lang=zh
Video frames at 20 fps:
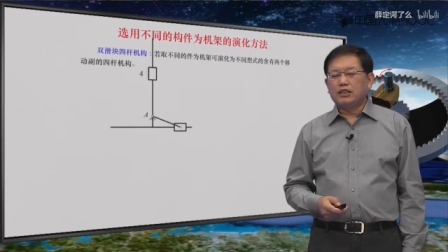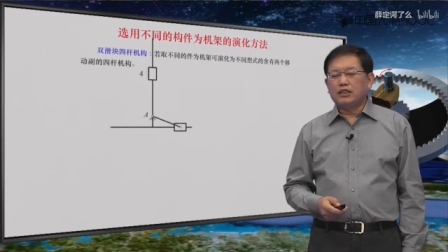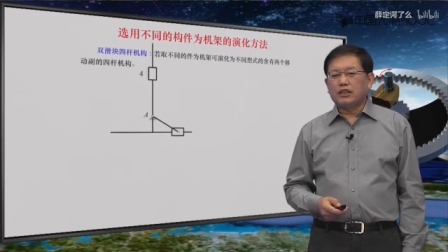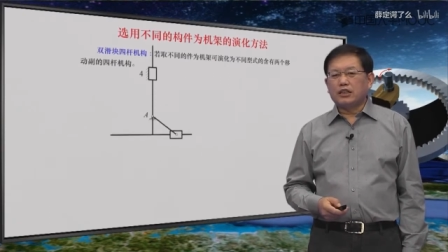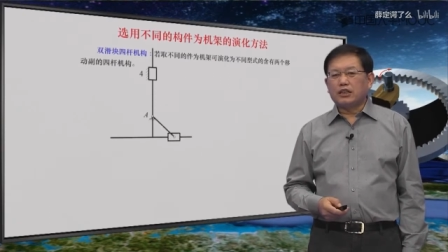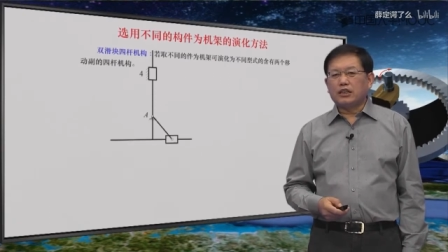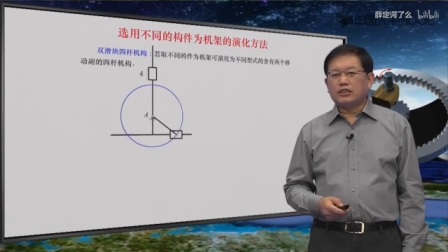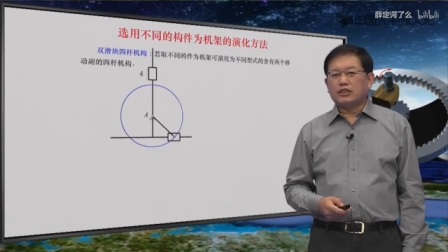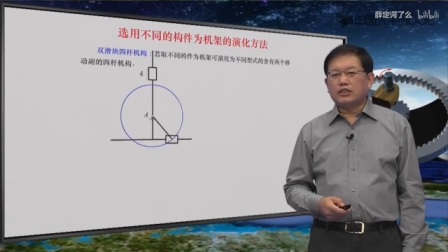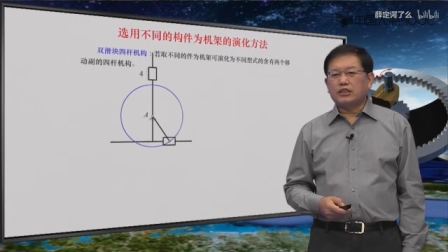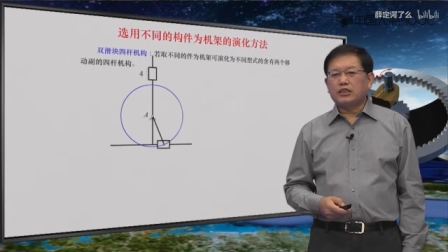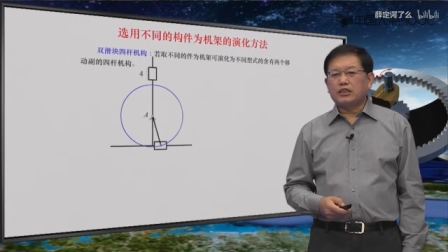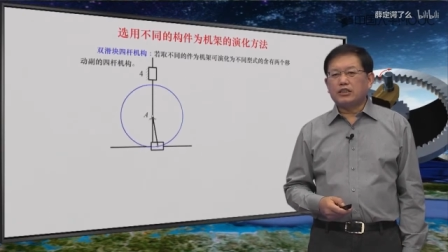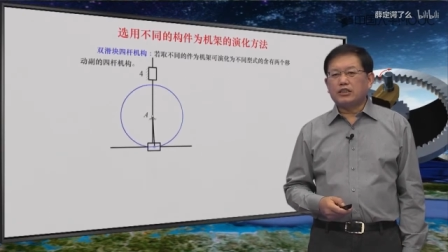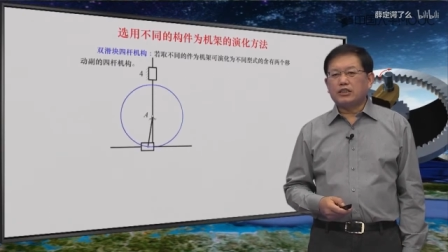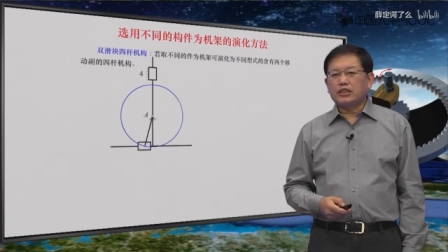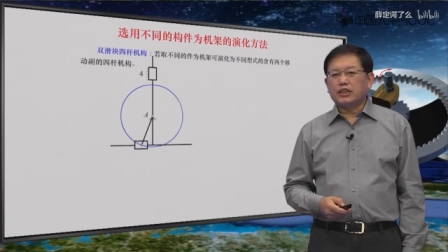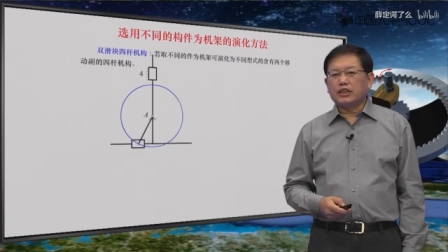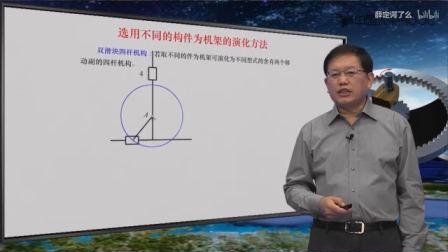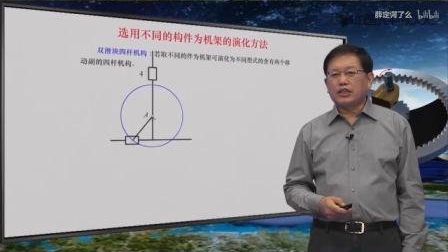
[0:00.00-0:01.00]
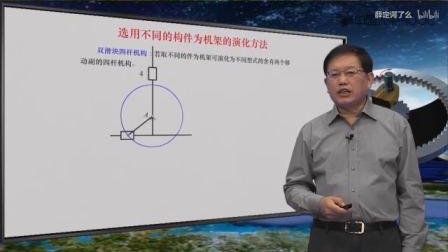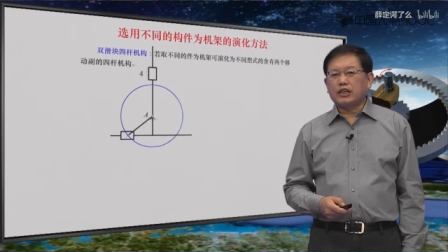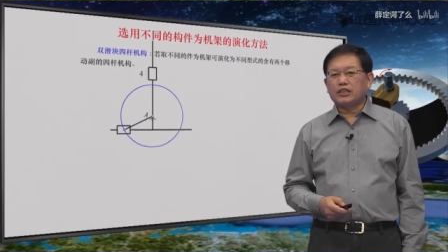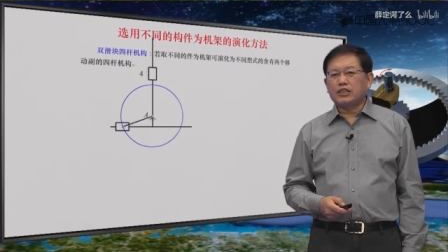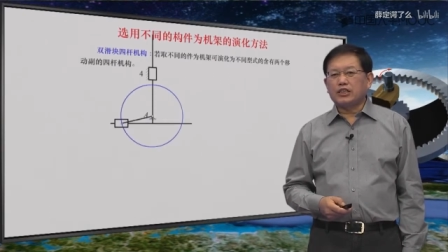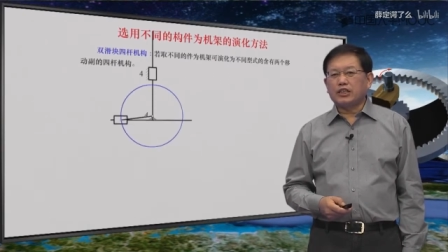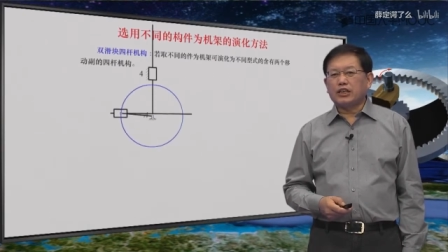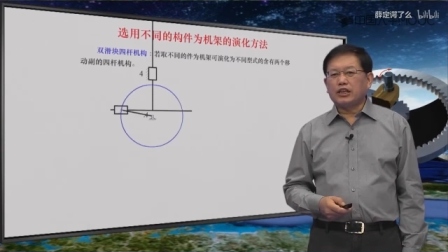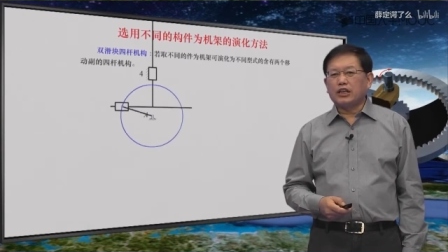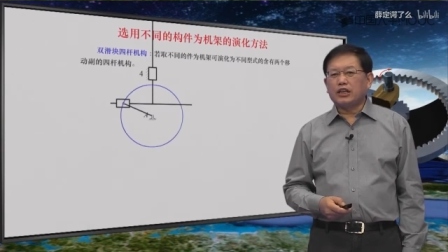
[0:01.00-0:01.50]
呃，这个呢
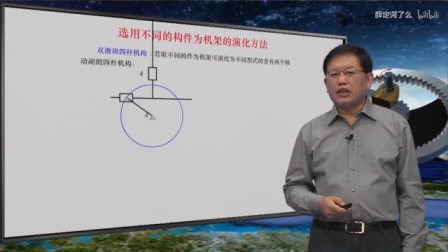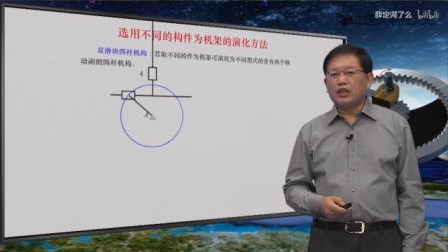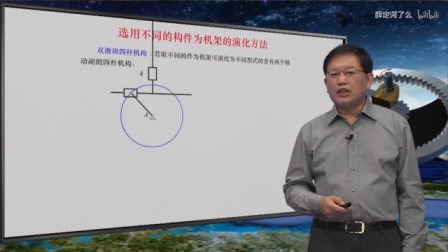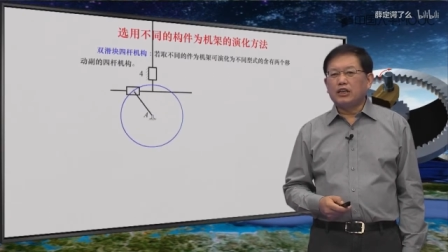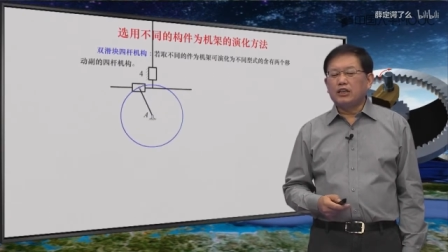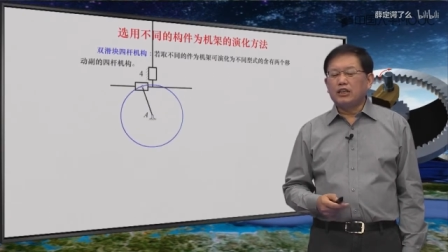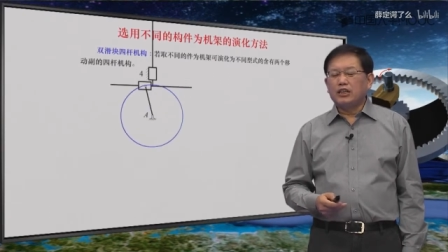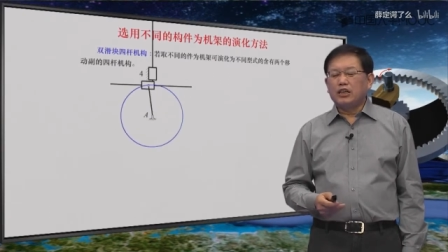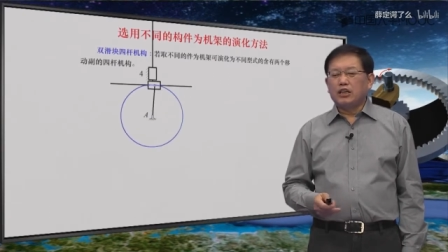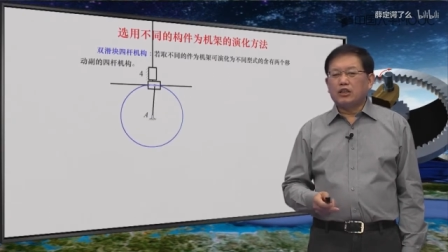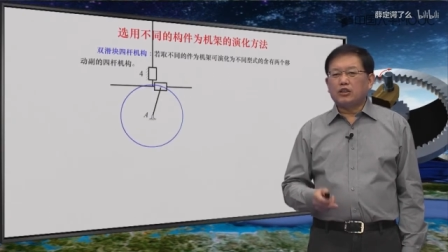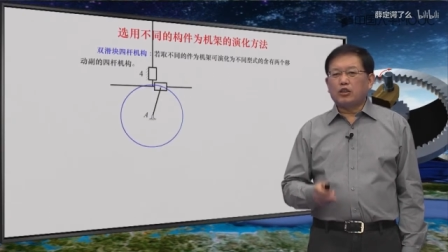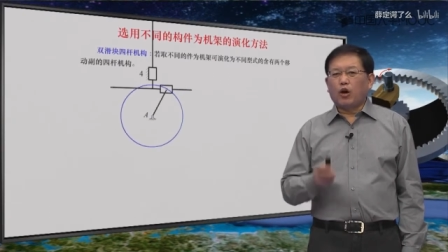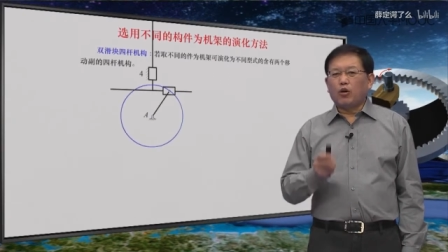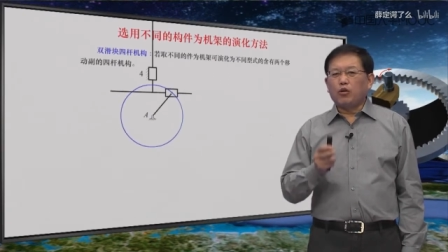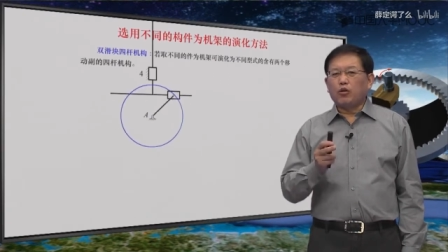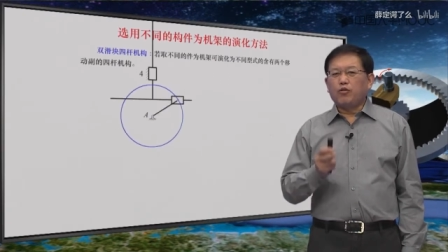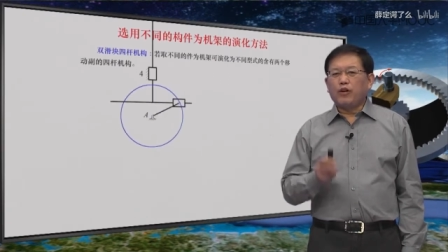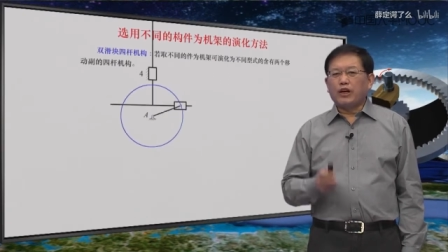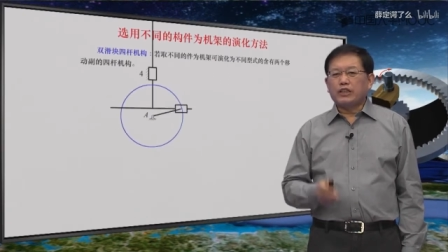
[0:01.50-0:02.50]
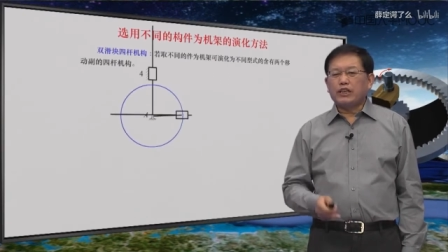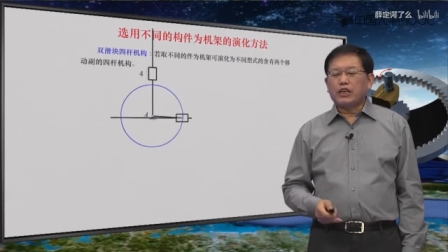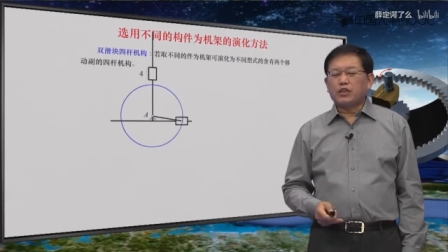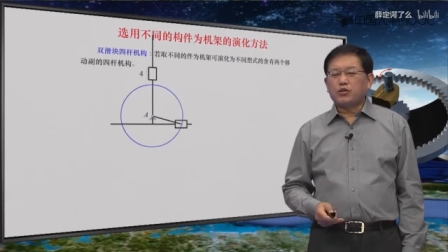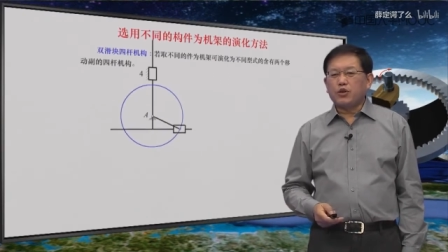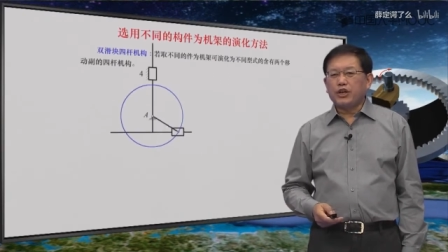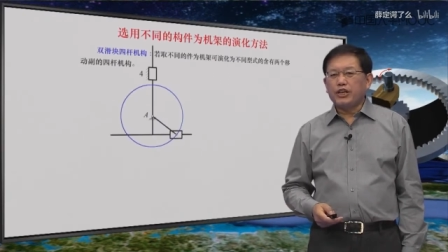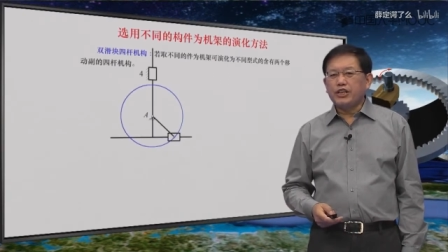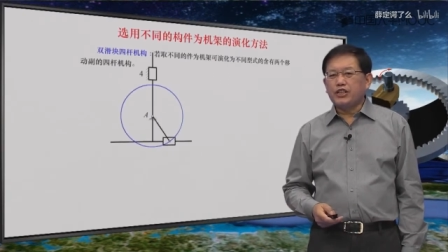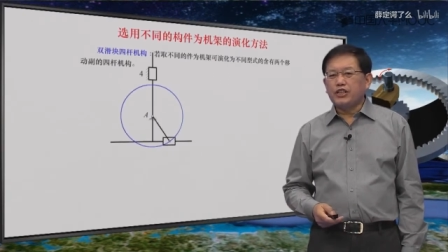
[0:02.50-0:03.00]
是一个导路方向
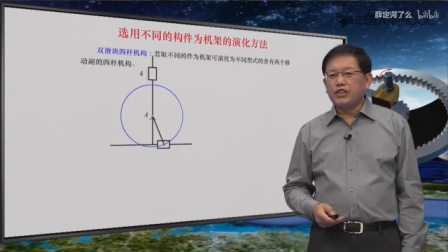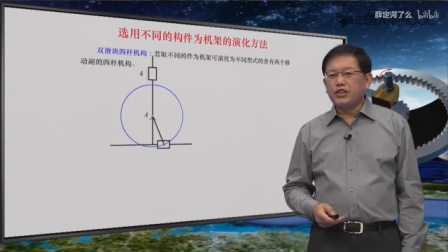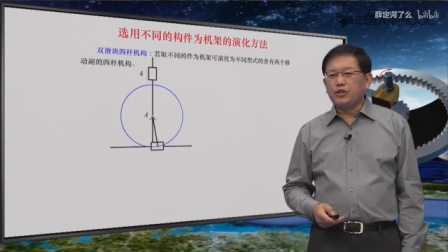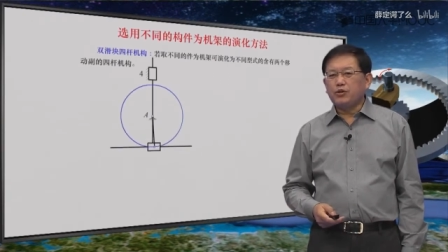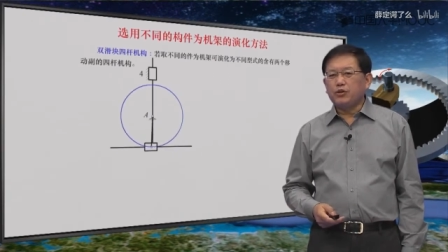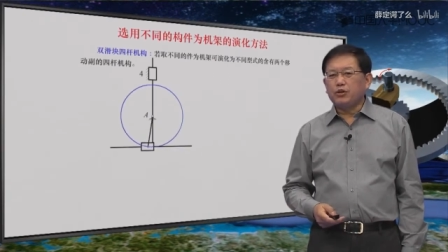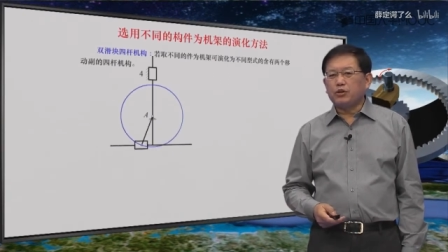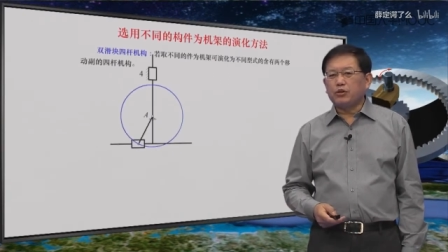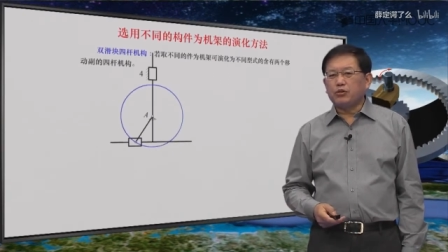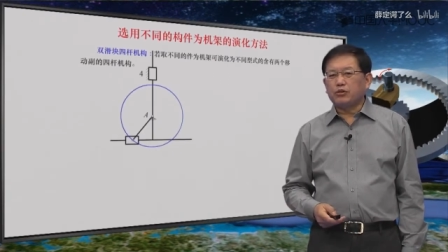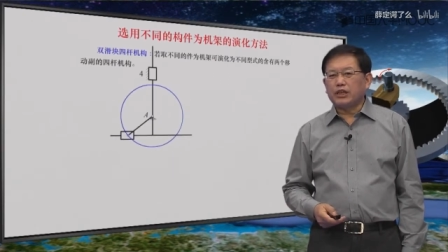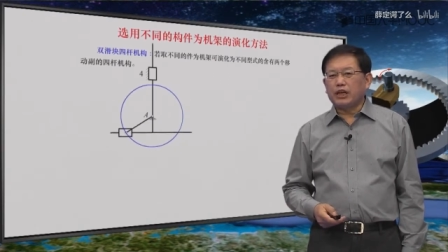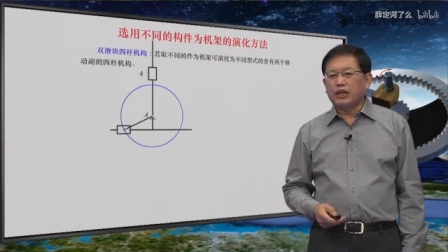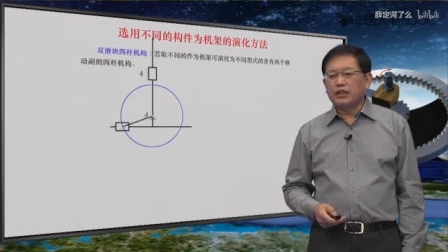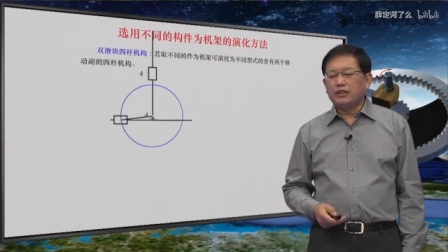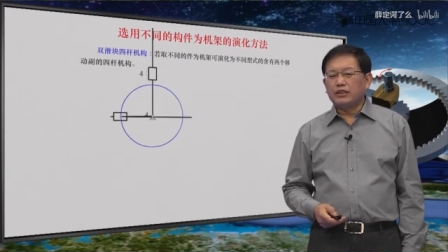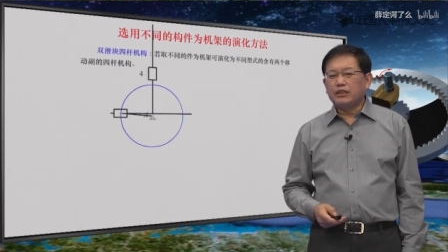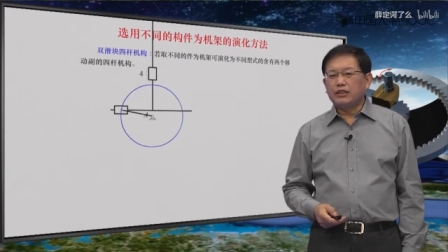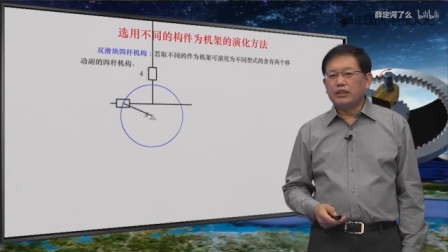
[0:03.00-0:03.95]
垂直运动的，